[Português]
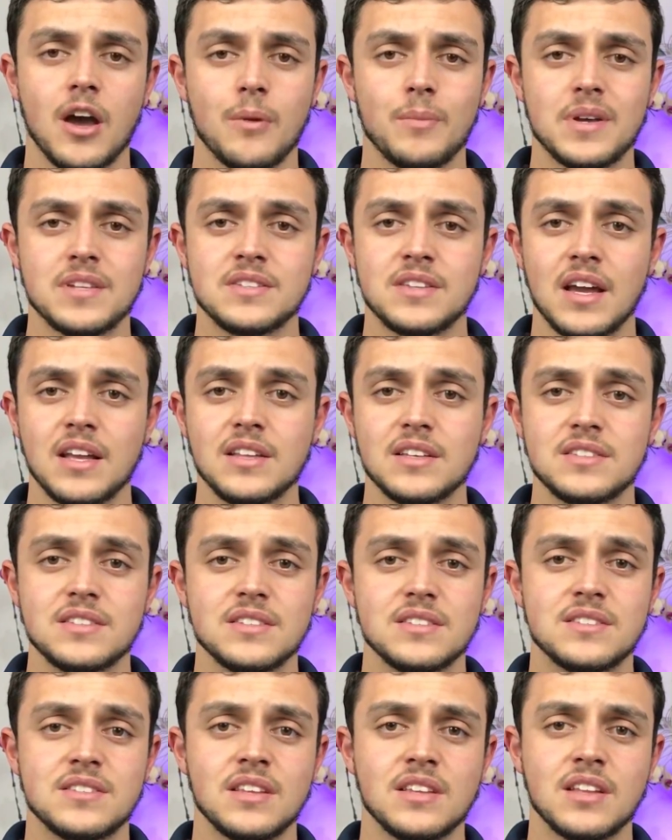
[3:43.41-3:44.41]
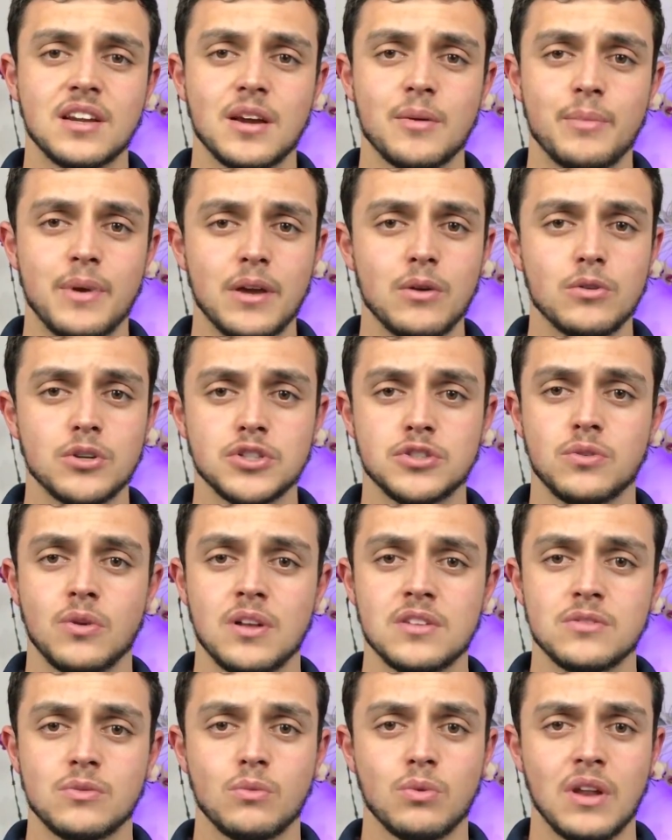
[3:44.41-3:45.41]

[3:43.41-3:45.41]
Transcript: É uma saída assim, cítrica bem gostosa,